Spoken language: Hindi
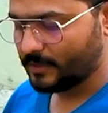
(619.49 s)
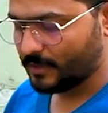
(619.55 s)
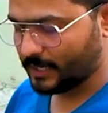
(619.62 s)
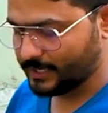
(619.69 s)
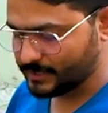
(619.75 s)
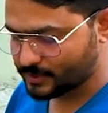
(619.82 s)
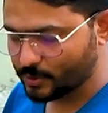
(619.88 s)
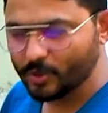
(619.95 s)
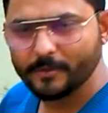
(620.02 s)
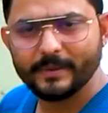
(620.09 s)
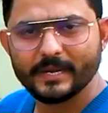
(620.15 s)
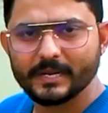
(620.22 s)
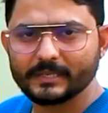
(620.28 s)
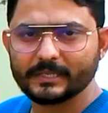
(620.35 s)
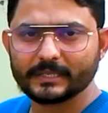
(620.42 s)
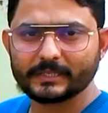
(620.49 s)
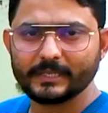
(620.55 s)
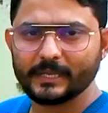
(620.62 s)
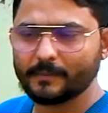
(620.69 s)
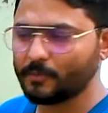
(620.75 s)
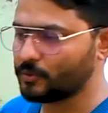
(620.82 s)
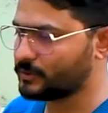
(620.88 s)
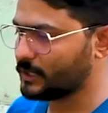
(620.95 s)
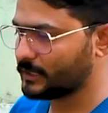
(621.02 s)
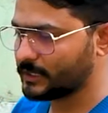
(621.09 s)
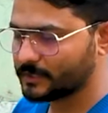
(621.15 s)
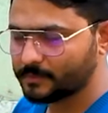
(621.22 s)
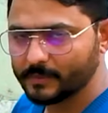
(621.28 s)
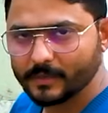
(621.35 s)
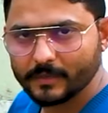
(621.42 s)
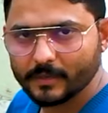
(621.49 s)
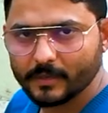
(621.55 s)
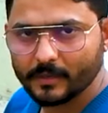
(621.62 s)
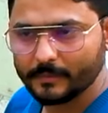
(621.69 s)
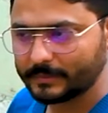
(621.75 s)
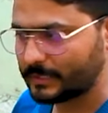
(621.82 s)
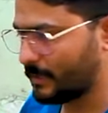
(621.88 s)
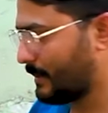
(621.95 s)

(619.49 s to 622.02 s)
अनइंस्टॉल भी कर सकते हैं बहुत ज़्यादा इसमें आ, मतलब